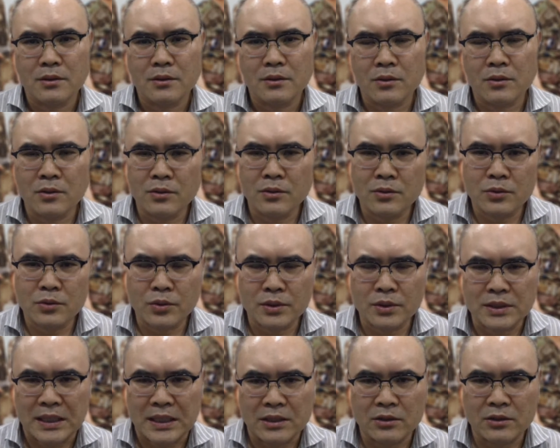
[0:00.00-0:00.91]
언론을
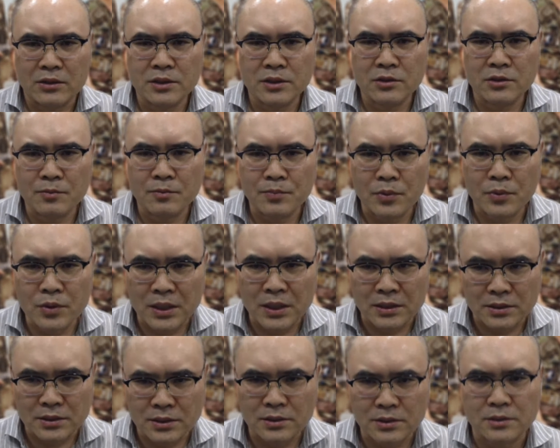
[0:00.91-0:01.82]
통해서 알려진
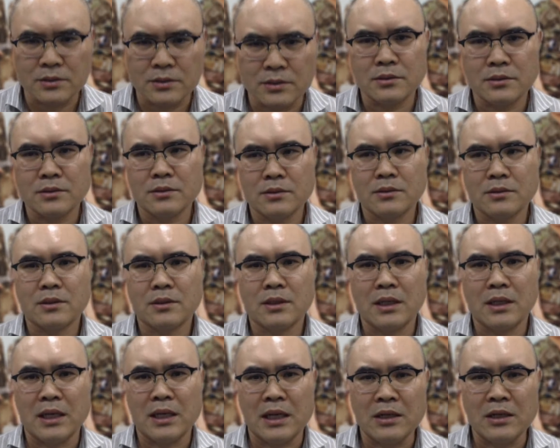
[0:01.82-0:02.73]
것보다는
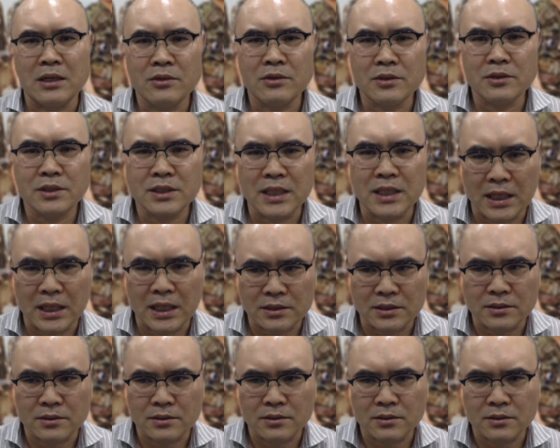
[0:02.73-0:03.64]
알려지지
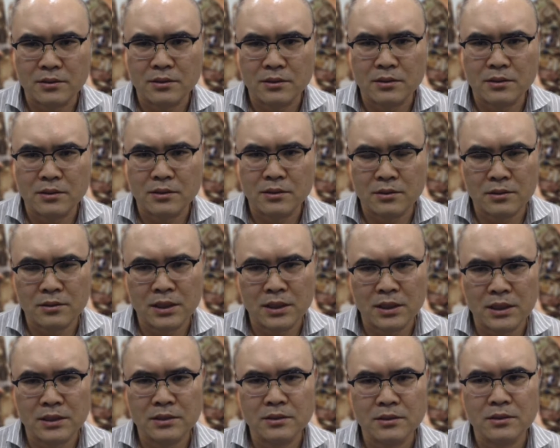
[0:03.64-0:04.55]
않은
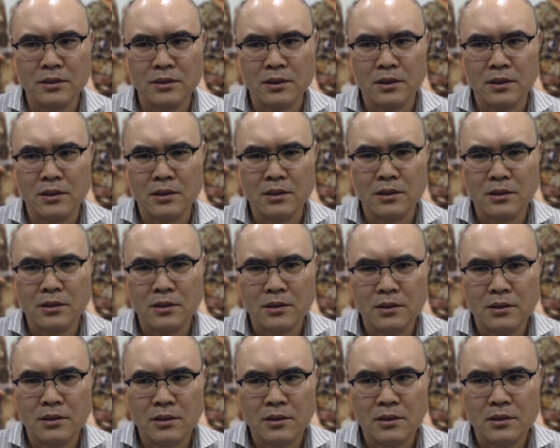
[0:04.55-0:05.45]
그러한
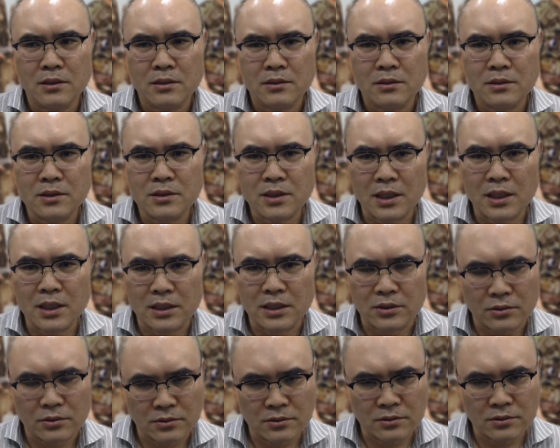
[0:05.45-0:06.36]
특혜가
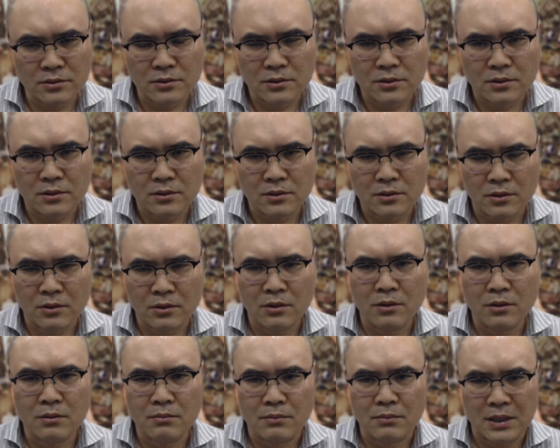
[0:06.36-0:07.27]
저는
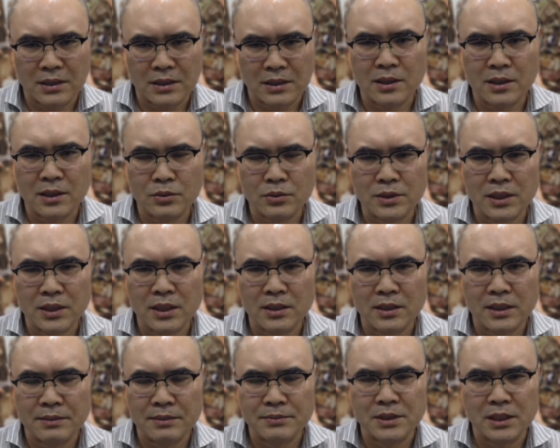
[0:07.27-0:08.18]
더 많다고
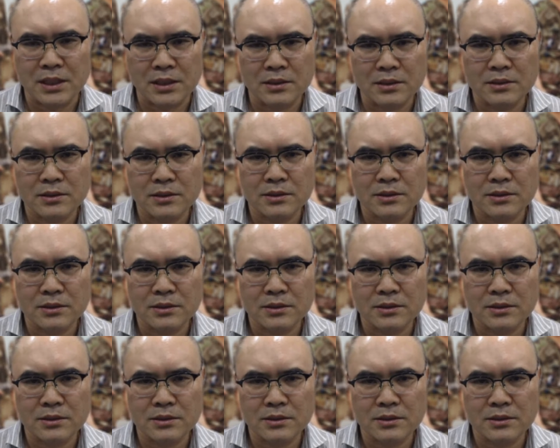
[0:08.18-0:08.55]
생각을 합니다.